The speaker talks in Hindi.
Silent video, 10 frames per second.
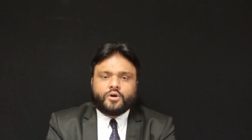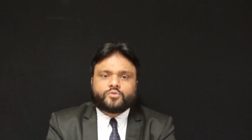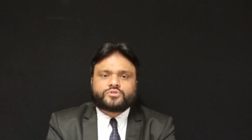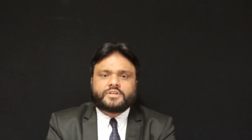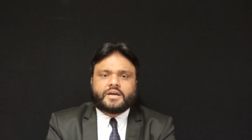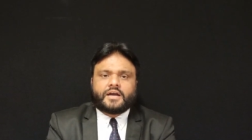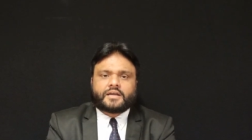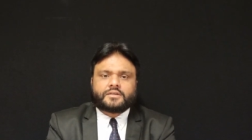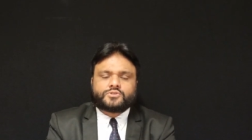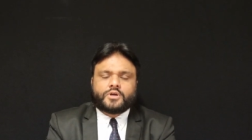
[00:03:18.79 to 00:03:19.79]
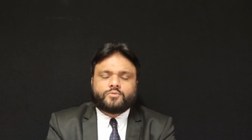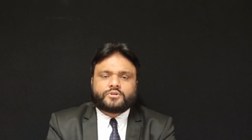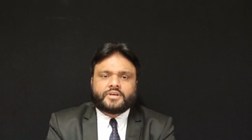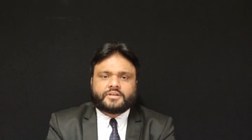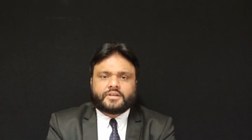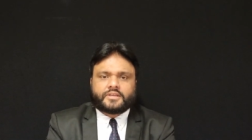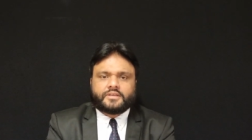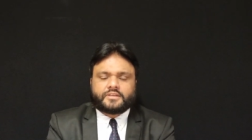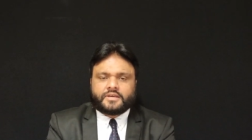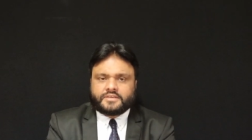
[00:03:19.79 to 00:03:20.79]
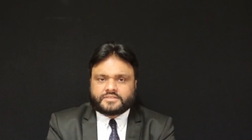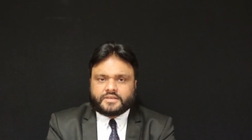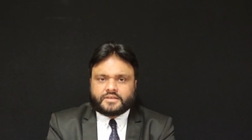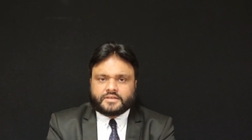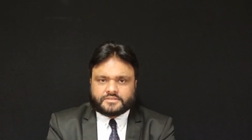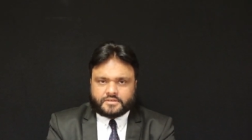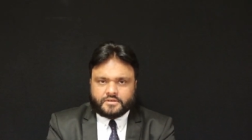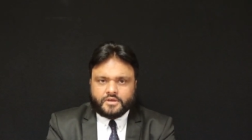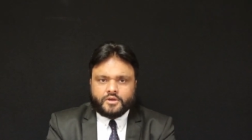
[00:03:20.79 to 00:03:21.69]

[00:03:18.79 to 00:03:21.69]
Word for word: और उसने आकर जो है वो ठेठर की रही सही कसर